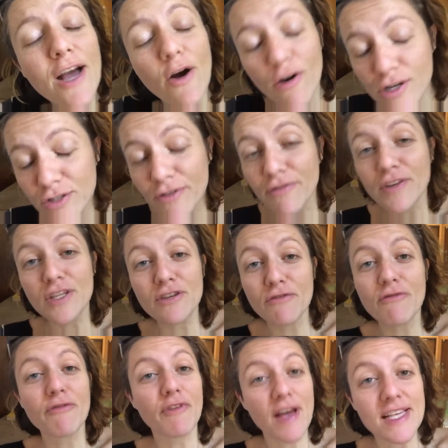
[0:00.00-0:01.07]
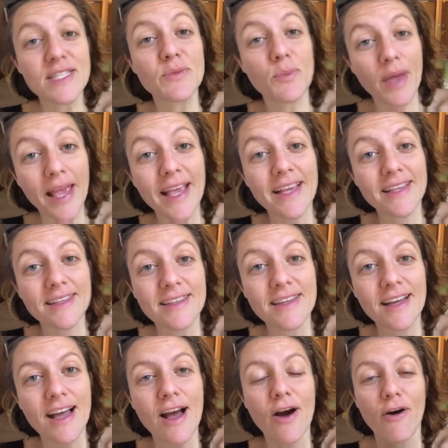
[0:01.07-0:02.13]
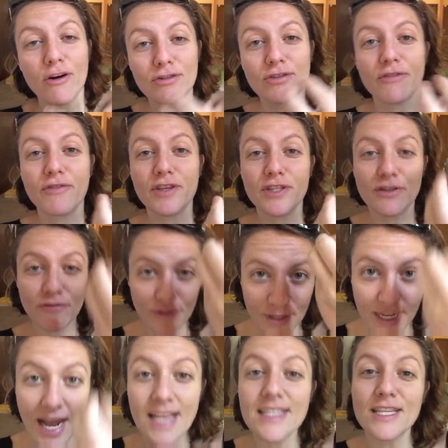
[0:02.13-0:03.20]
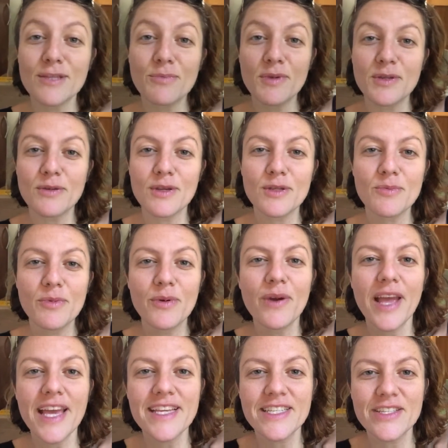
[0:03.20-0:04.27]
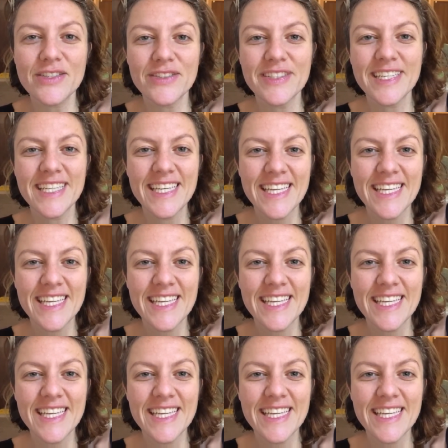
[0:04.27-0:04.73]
Ócio afetivo faz bem. Ócio afetivo traz as pessoas pro eixo.